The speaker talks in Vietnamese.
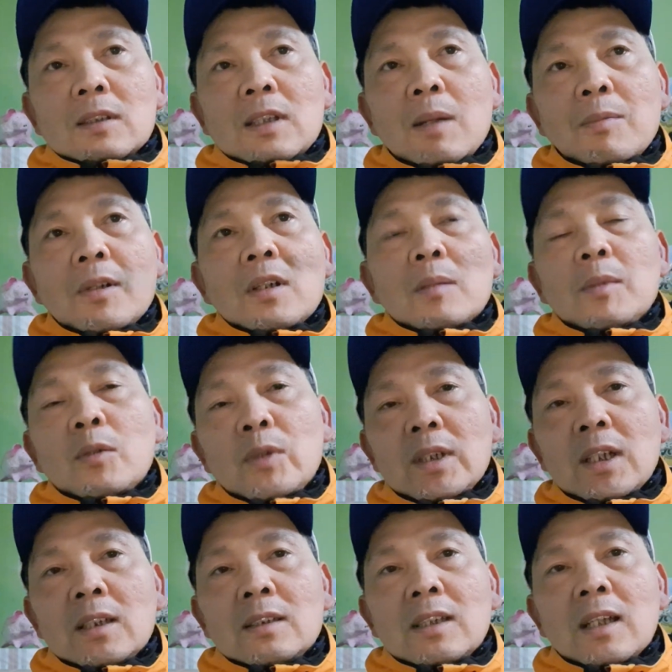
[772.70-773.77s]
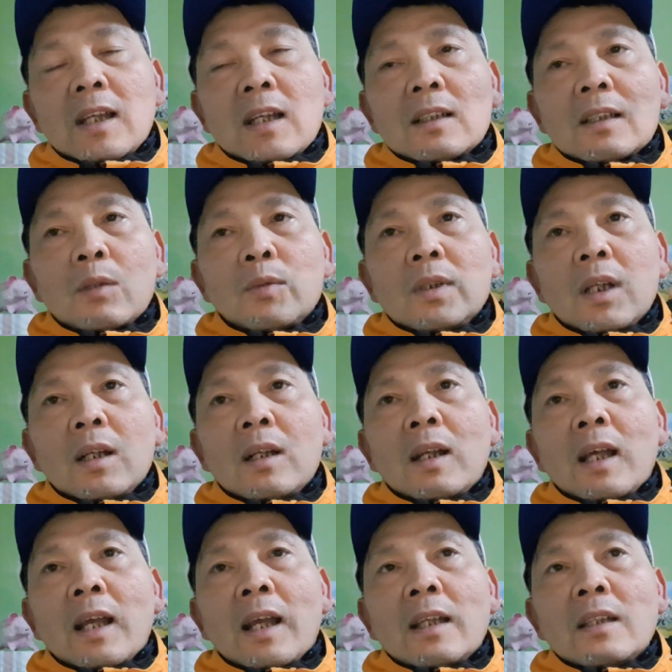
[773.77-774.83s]
thấp hơn cái mức quy định chẳng hạn người ta quy định
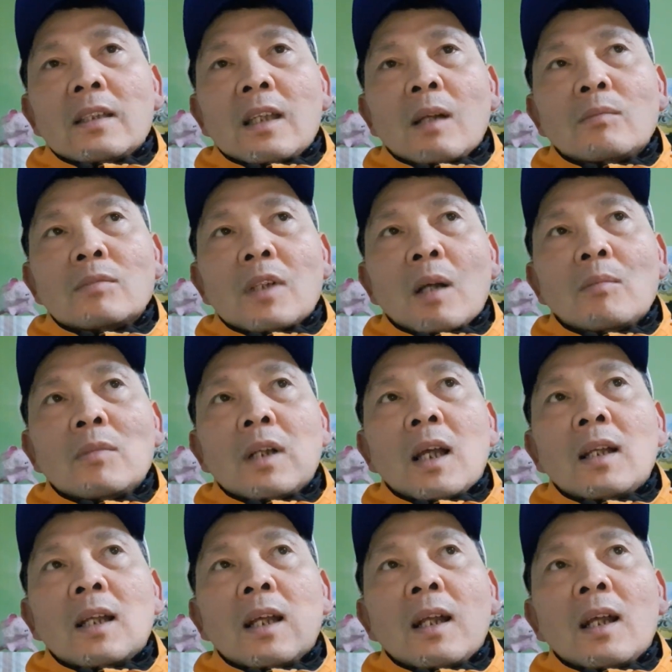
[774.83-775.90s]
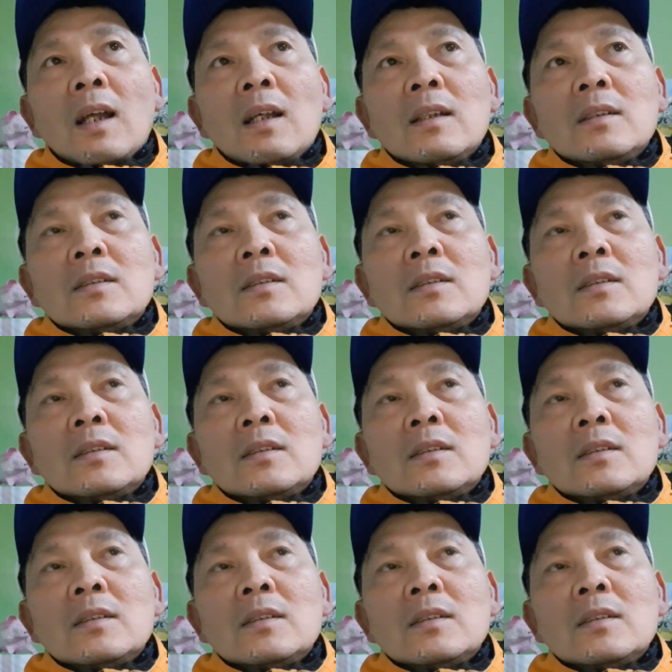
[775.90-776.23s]
là hai vợ chồng cộng lại là